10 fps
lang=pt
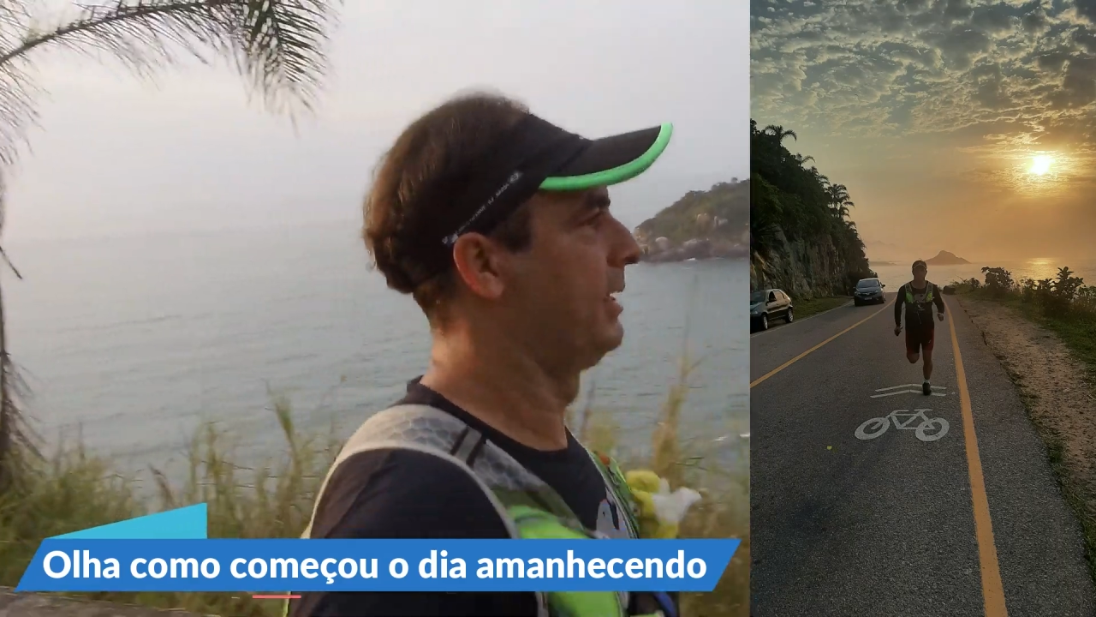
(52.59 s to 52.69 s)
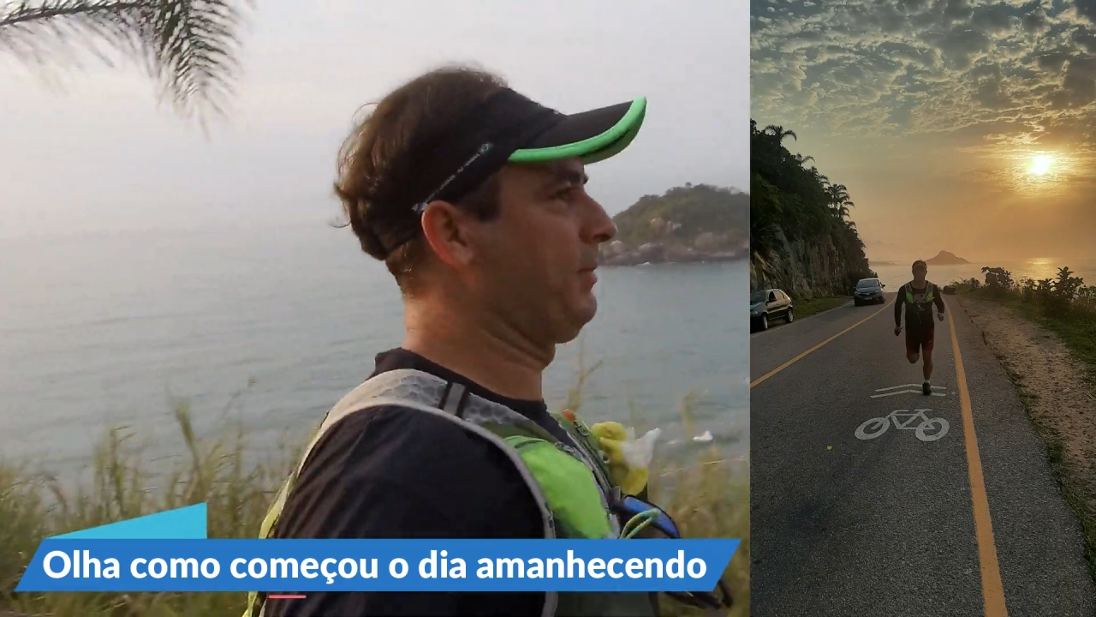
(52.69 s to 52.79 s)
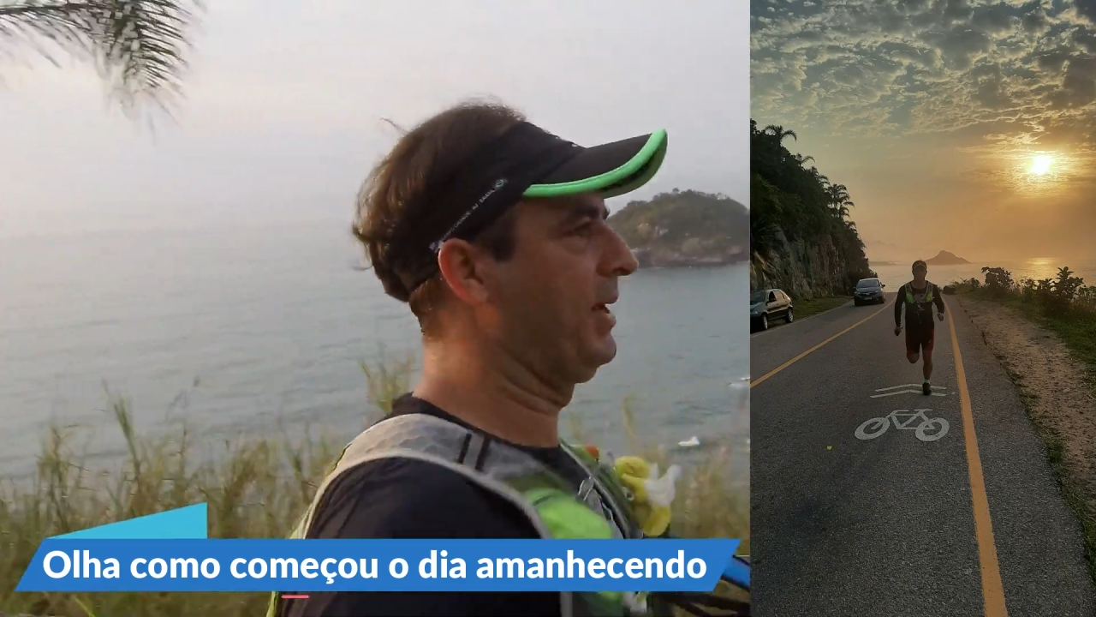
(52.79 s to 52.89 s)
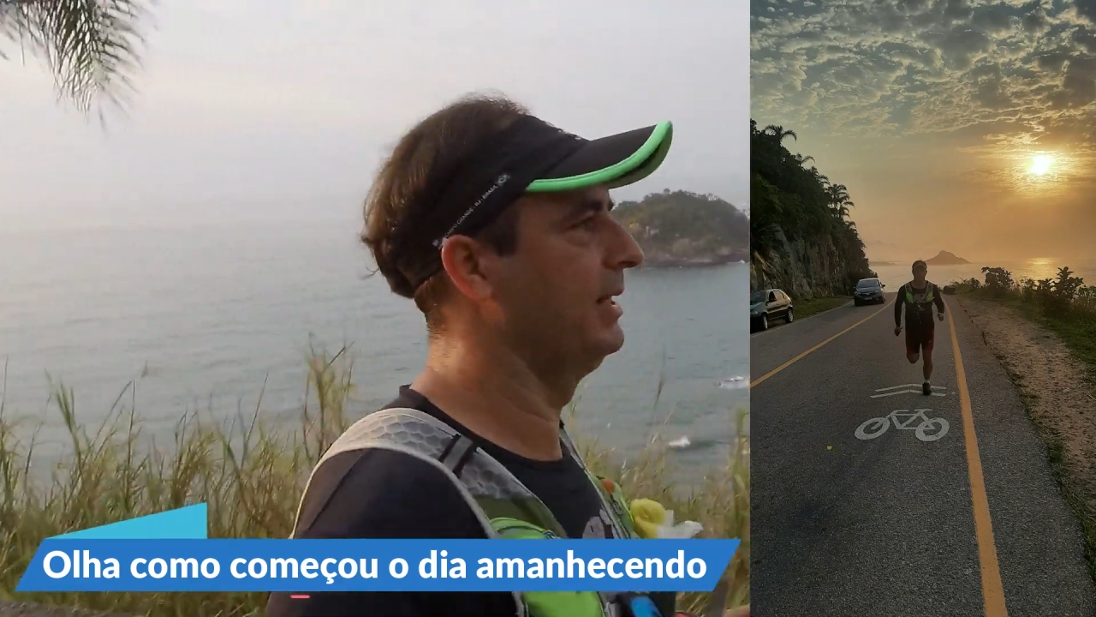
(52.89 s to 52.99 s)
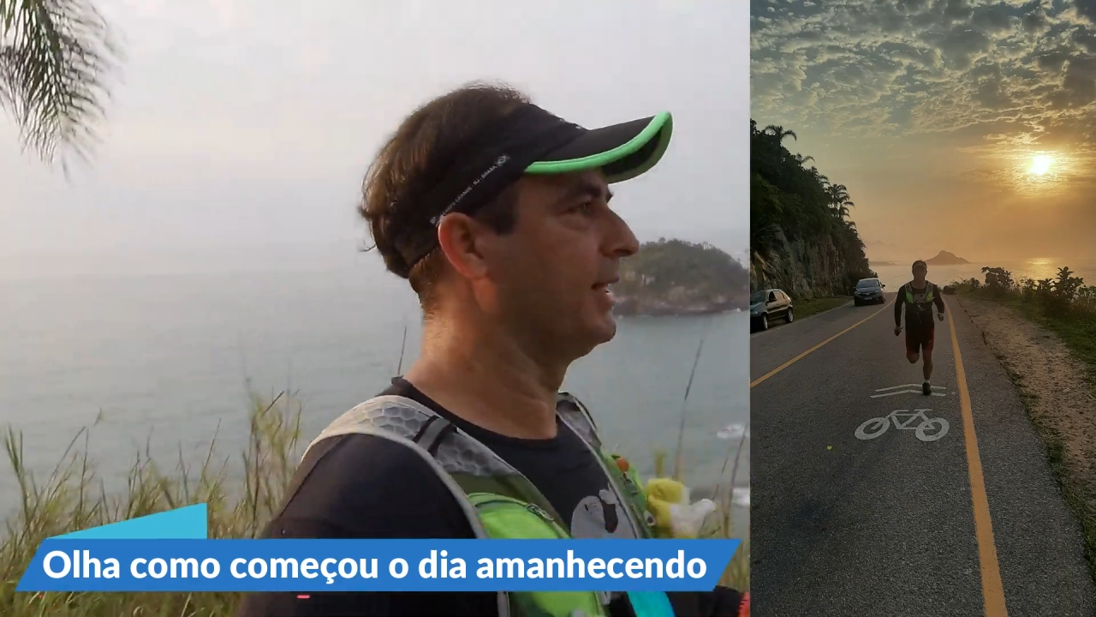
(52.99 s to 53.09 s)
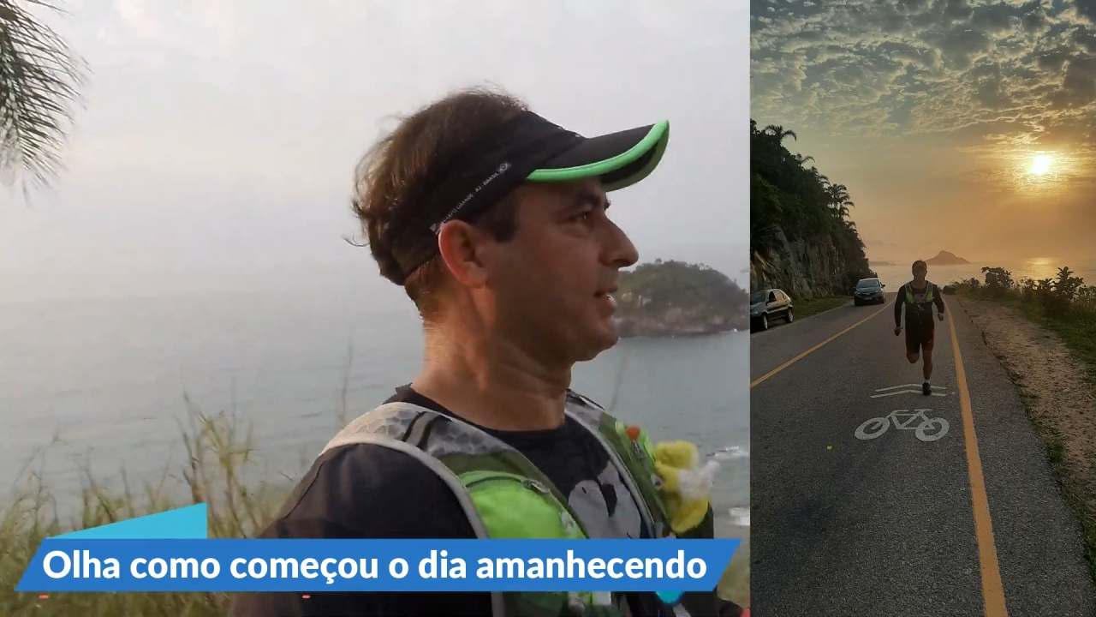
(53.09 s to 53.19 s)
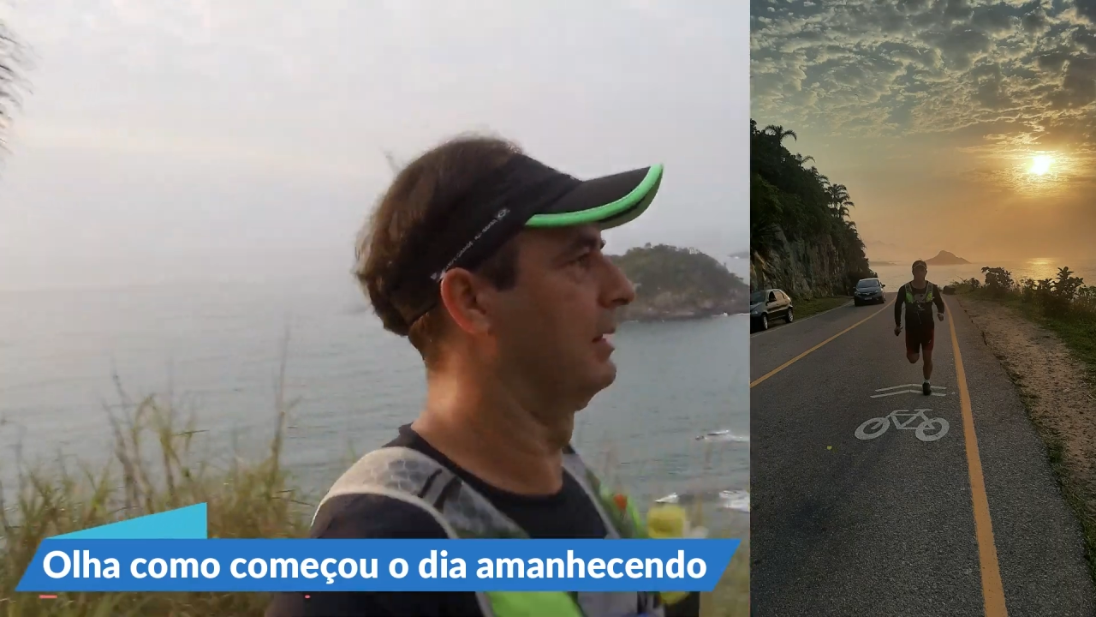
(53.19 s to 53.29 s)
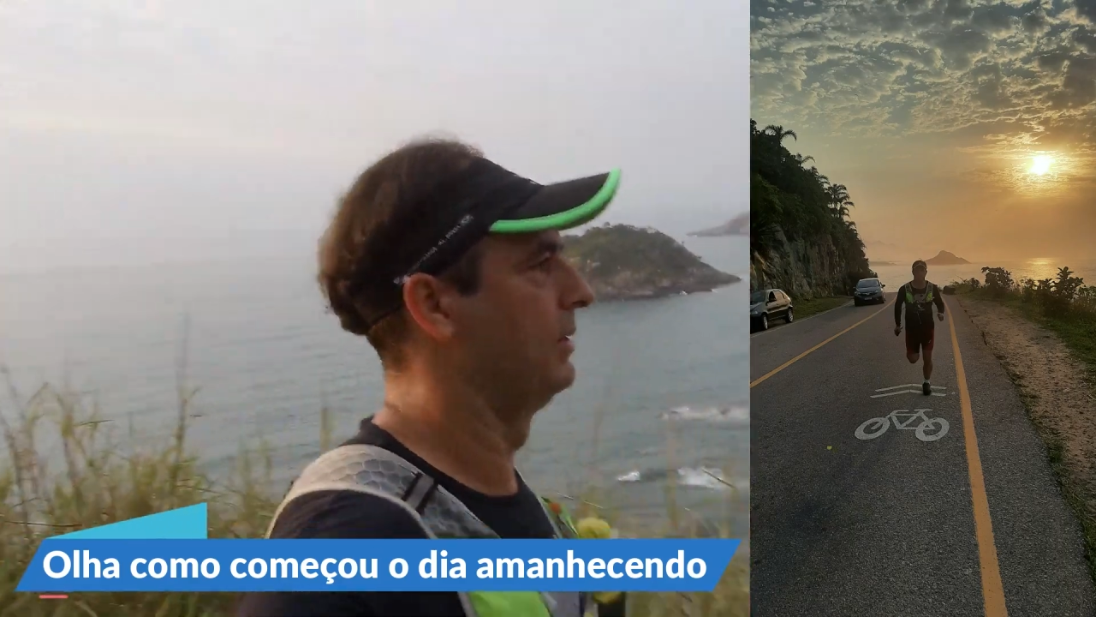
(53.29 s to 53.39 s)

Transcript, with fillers: Beleza.